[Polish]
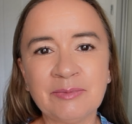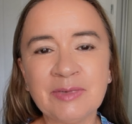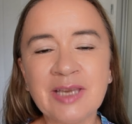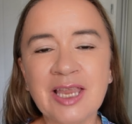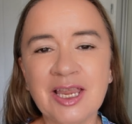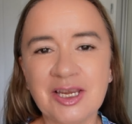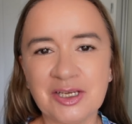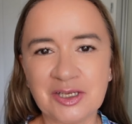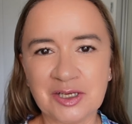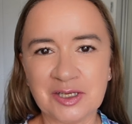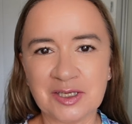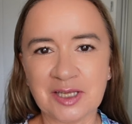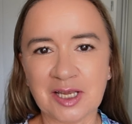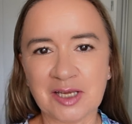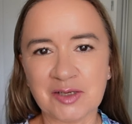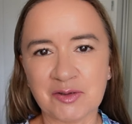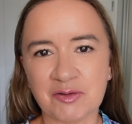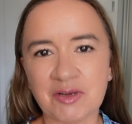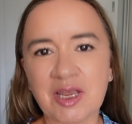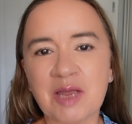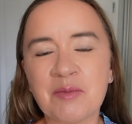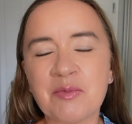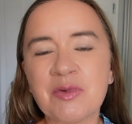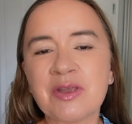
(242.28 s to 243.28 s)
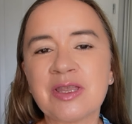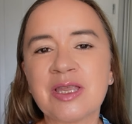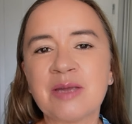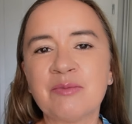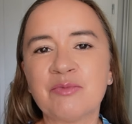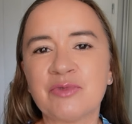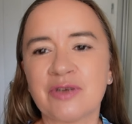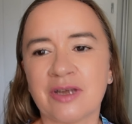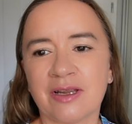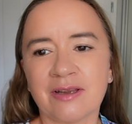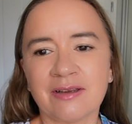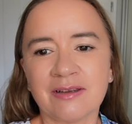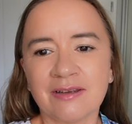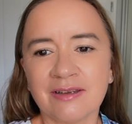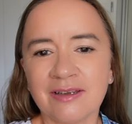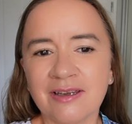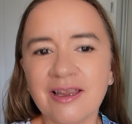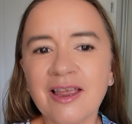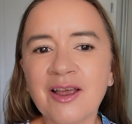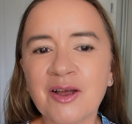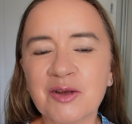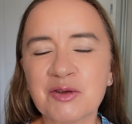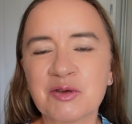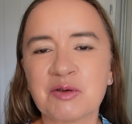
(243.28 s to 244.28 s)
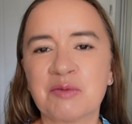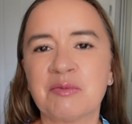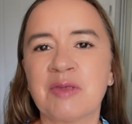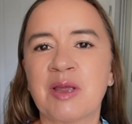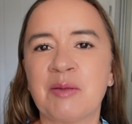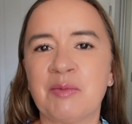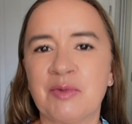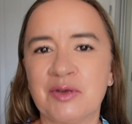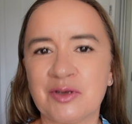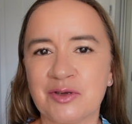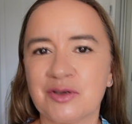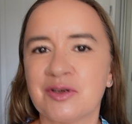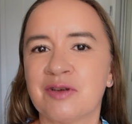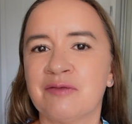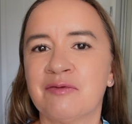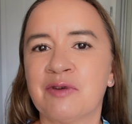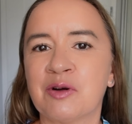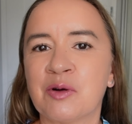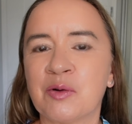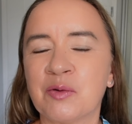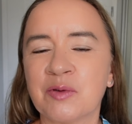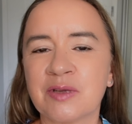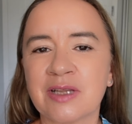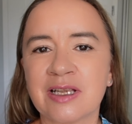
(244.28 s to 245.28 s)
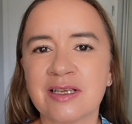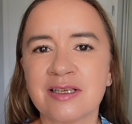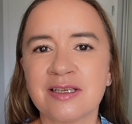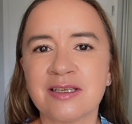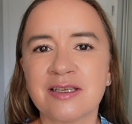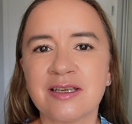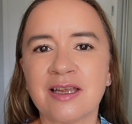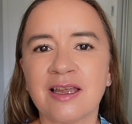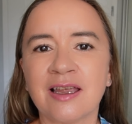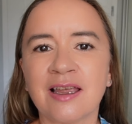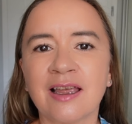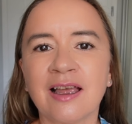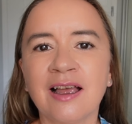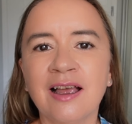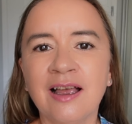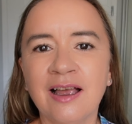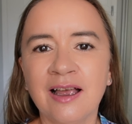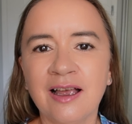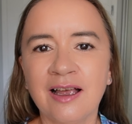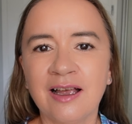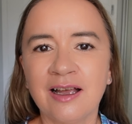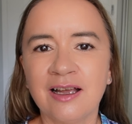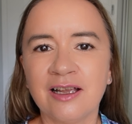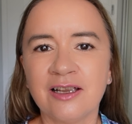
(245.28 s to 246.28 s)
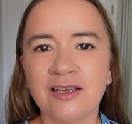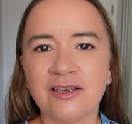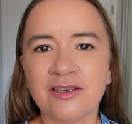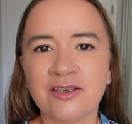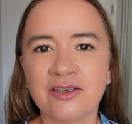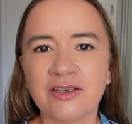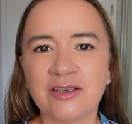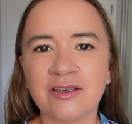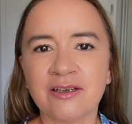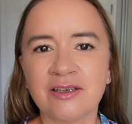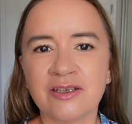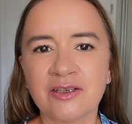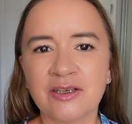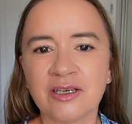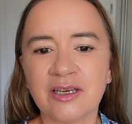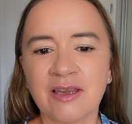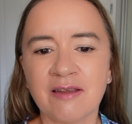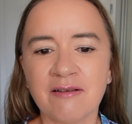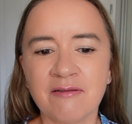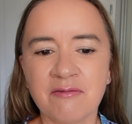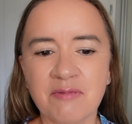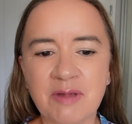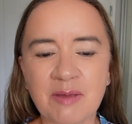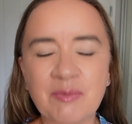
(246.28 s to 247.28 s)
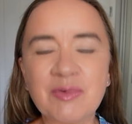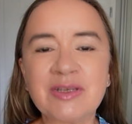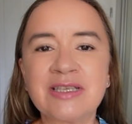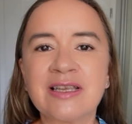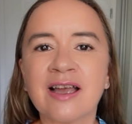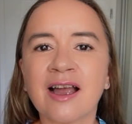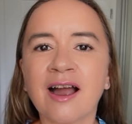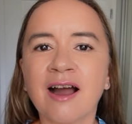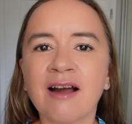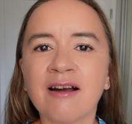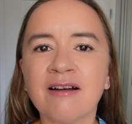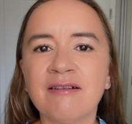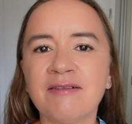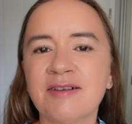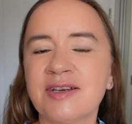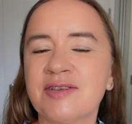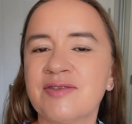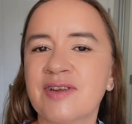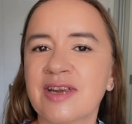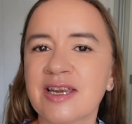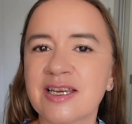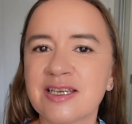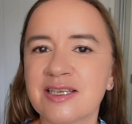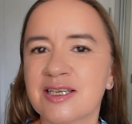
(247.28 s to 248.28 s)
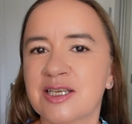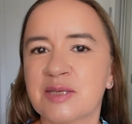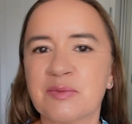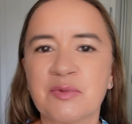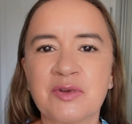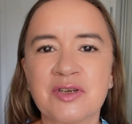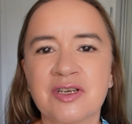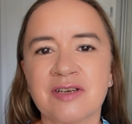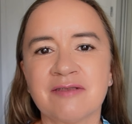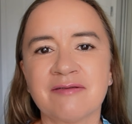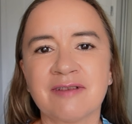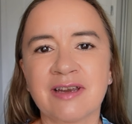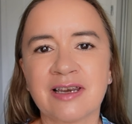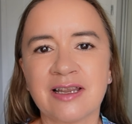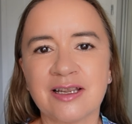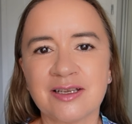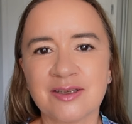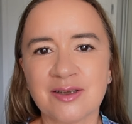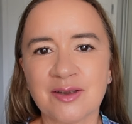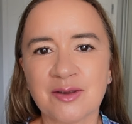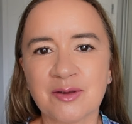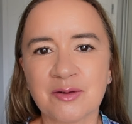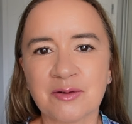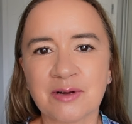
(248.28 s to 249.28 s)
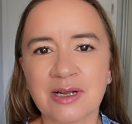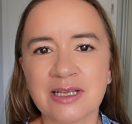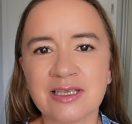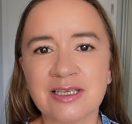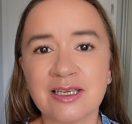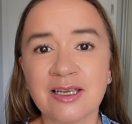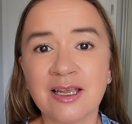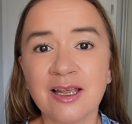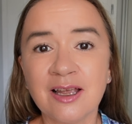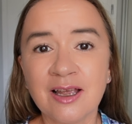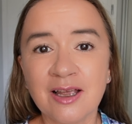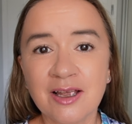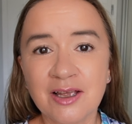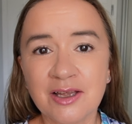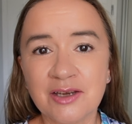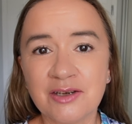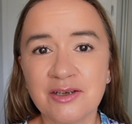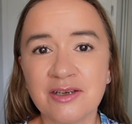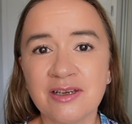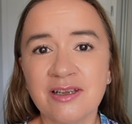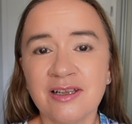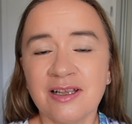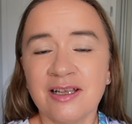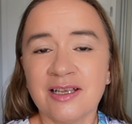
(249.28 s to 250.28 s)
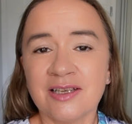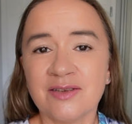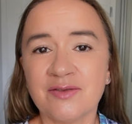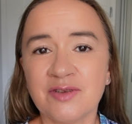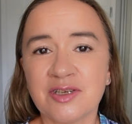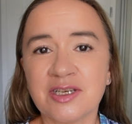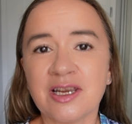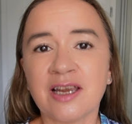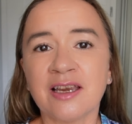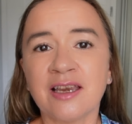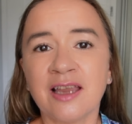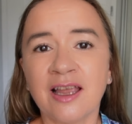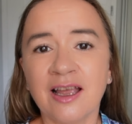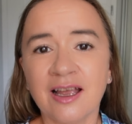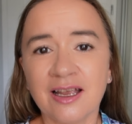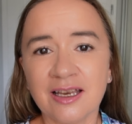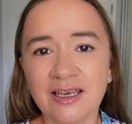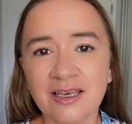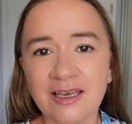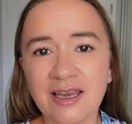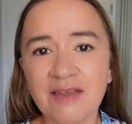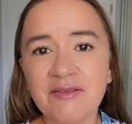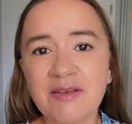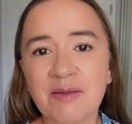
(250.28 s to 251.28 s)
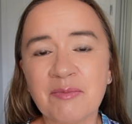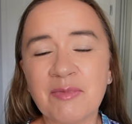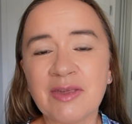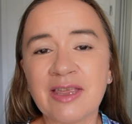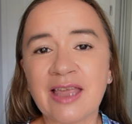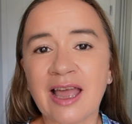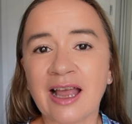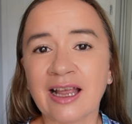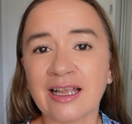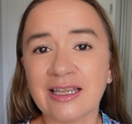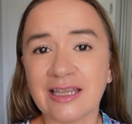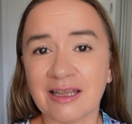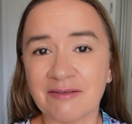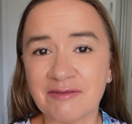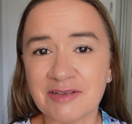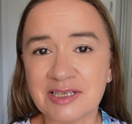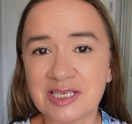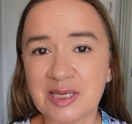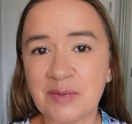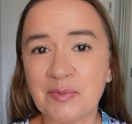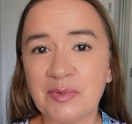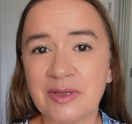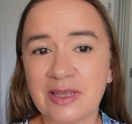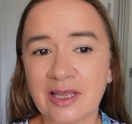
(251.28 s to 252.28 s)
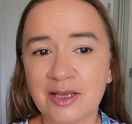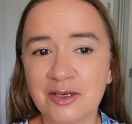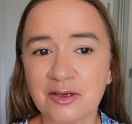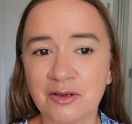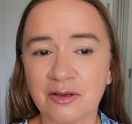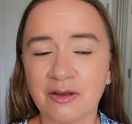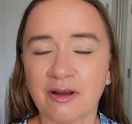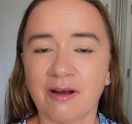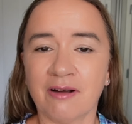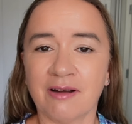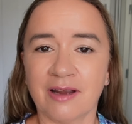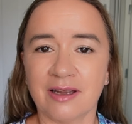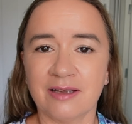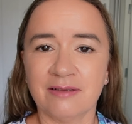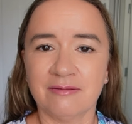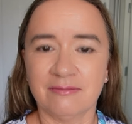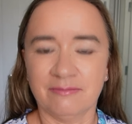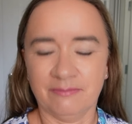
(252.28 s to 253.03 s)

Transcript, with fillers: mniej się stresujemy tym, że nie rozumiemy, co się wokół nas dzieje, czy, czy nie umiemy zareagować w jakiejś niespodziewanej sytuacji, czy zwyczajnie nie wiemy, jak nawet zapytać o drogę.